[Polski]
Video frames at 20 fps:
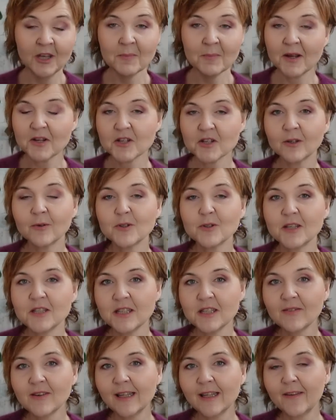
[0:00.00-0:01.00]
Nie ma
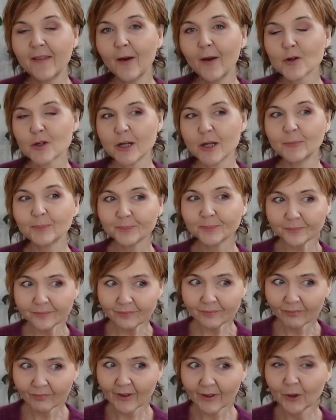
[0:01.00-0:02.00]
czego się dziwić, dlatego że
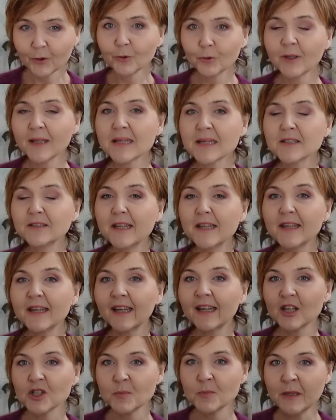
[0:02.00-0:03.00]
Tutaj jest
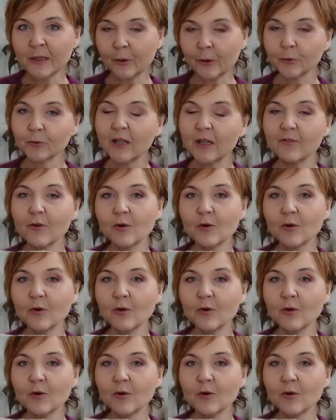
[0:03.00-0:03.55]
dodatek kaszmiru,